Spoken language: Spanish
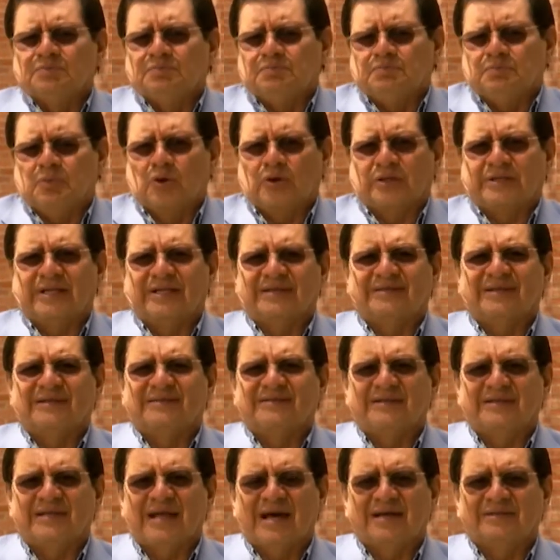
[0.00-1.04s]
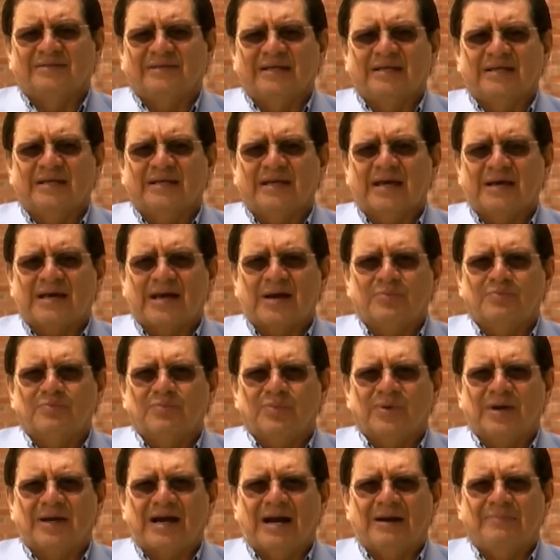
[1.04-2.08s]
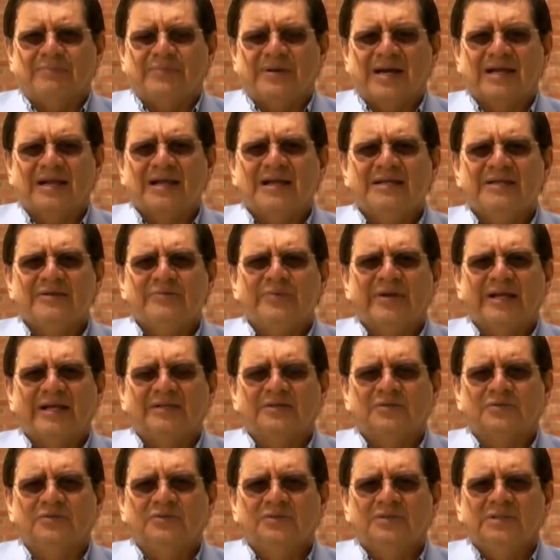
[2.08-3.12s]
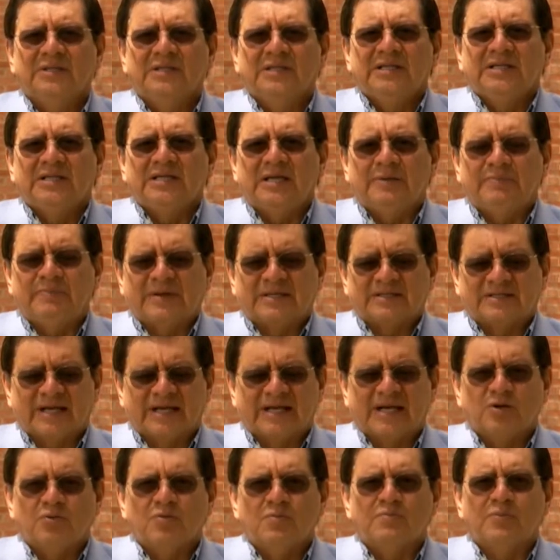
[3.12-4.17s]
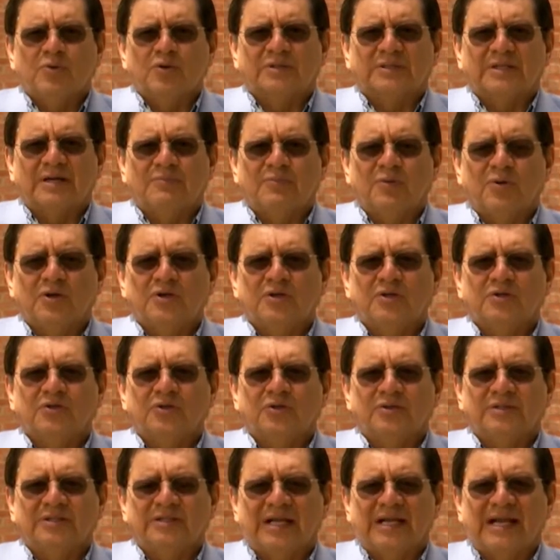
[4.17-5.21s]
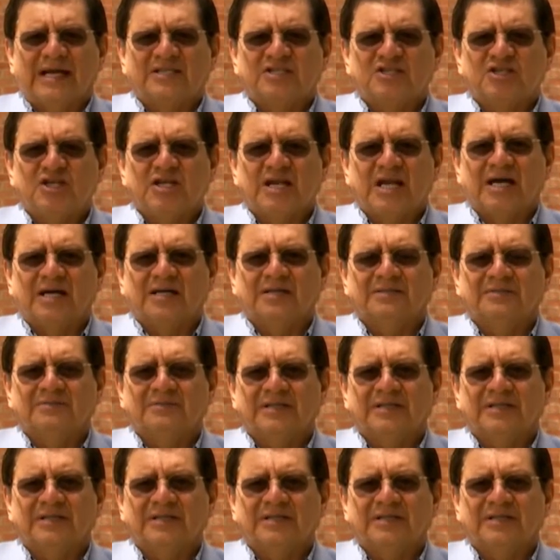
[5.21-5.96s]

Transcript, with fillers: por necesidad, tiene que cambiar el libreto y pensar en un portafolio donde la China,